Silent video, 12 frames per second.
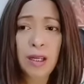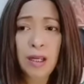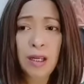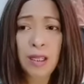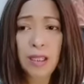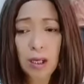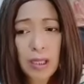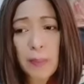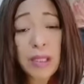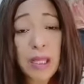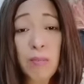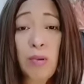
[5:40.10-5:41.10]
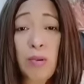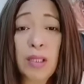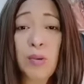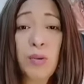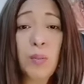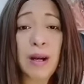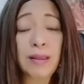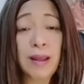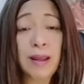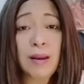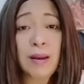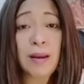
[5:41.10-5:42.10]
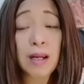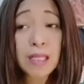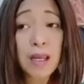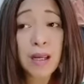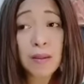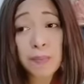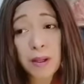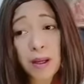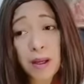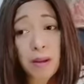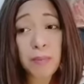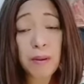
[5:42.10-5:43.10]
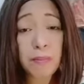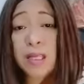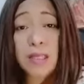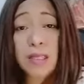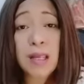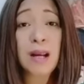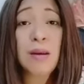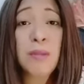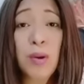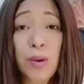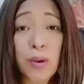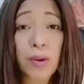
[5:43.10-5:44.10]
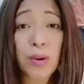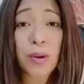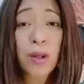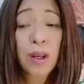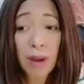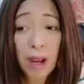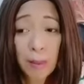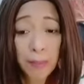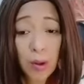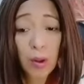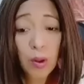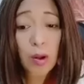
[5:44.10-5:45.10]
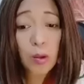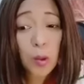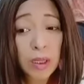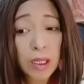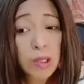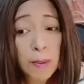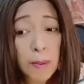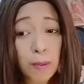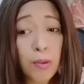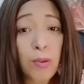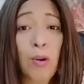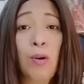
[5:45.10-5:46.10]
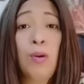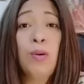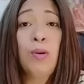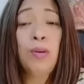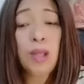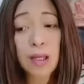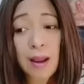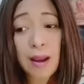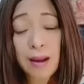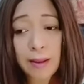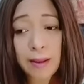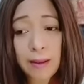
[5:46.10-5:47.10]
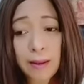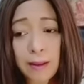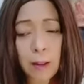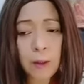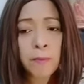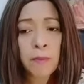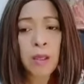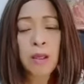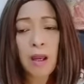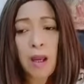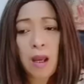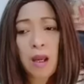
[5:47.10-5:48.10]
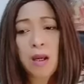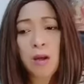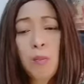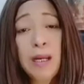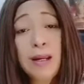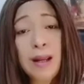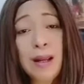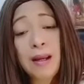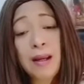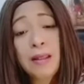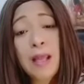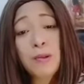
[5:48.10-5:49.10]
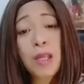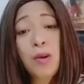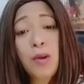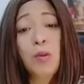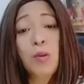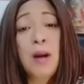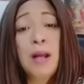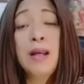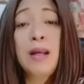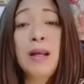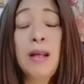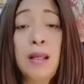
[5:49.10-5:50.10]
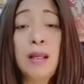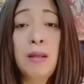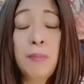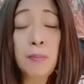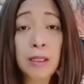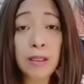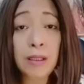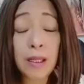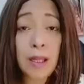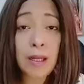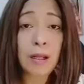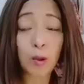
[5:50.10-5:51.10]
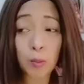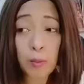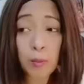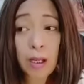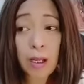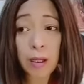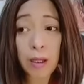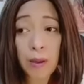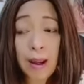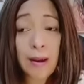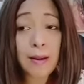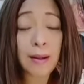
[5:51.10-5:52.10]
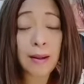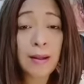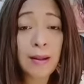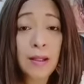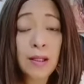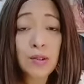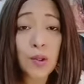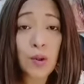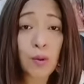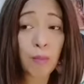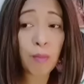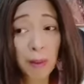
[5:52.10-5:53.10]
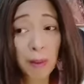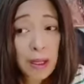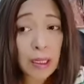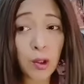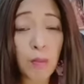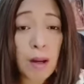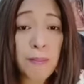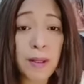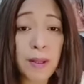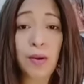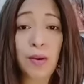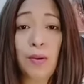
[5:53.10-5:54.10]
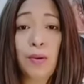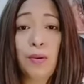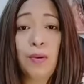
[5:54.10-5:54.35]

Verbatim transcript: hindi daw dapat imulat yun yung bata. Kasi may tsaka minor. Baka paano nga kung dumating doon sa punto na ika nga ay uh, gumaling na. Tapos ngayon, yung bata ay may pagtingin, may paghanga. So, babalikan yung mga video.